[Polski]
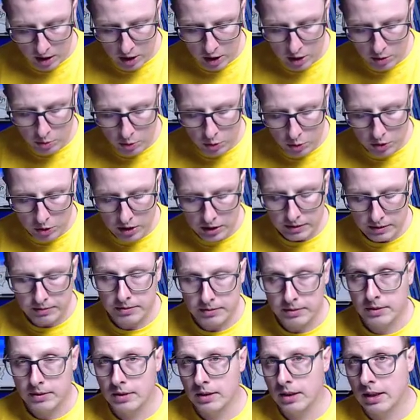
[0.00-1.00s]

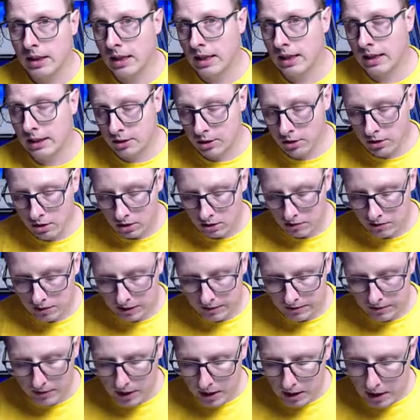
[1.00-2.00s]
chmury
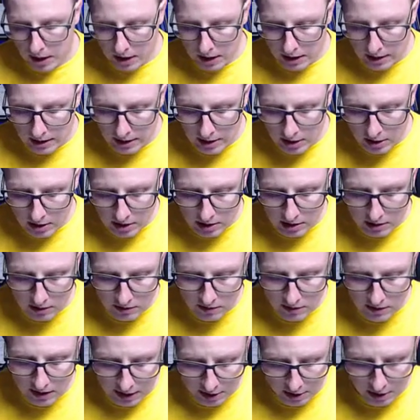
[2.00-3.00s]
elektronowej. Co jest
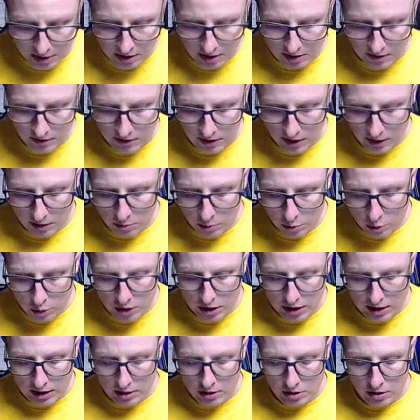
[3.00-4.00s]
ważne w tej
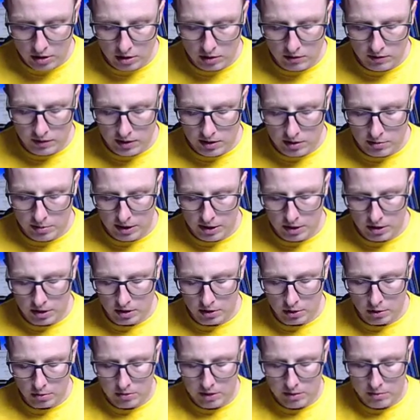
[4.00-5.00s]
chmurze elektronowej?
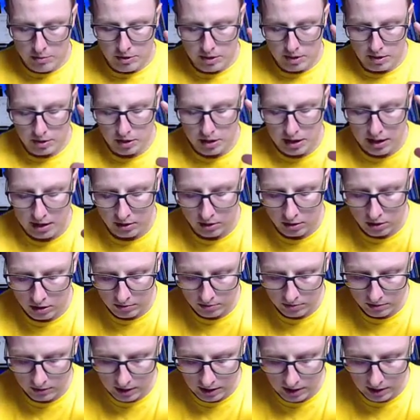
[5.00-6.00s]
Zobaczcie, tu mamy nasz
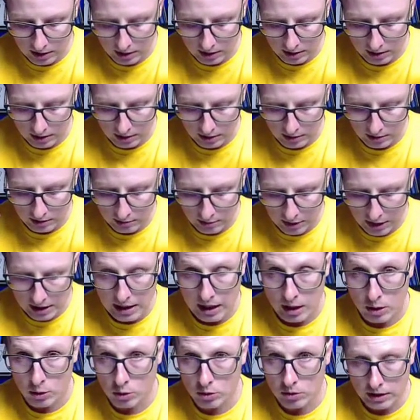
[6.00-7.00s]
atom, tak, y,
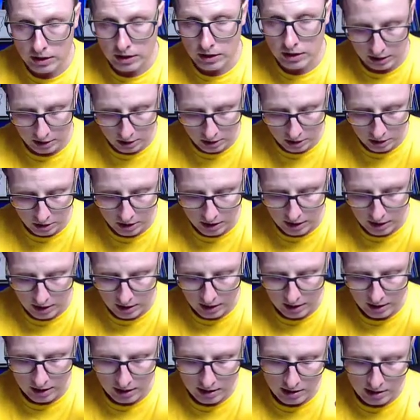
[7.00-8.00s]
metalu jakiś
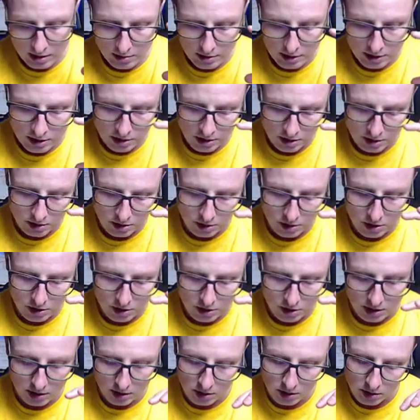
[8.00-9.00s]
i teraz zobaczcie, co się
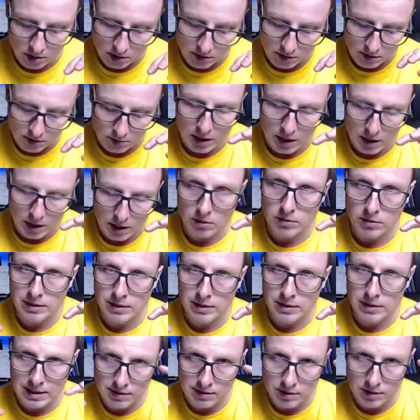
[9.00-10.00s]
dzieje. I one mają
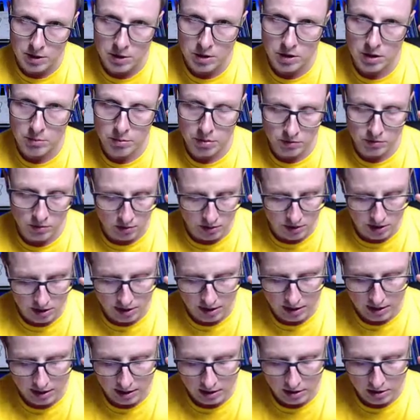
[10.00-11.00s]
na zewnętrznej powłoce
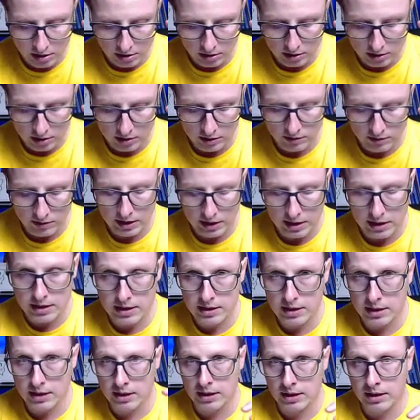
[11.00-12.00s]
te elektrony
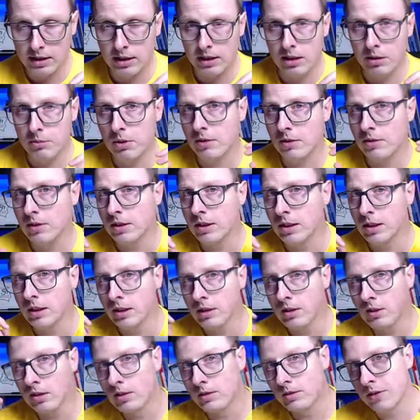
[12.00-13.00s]
walencyjne. I tak naprawdę te
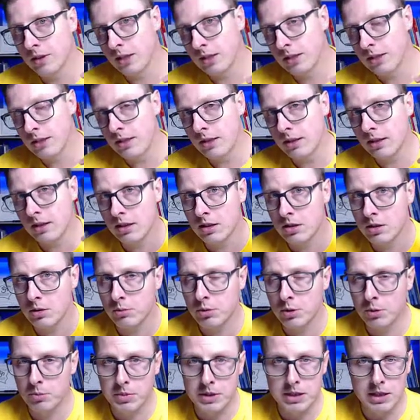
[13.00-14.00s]
elektrony walencyjne nie są
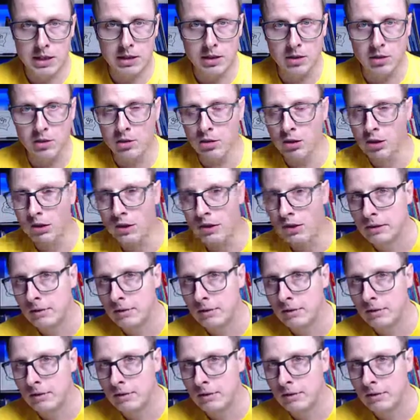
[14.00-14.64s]
przypisane do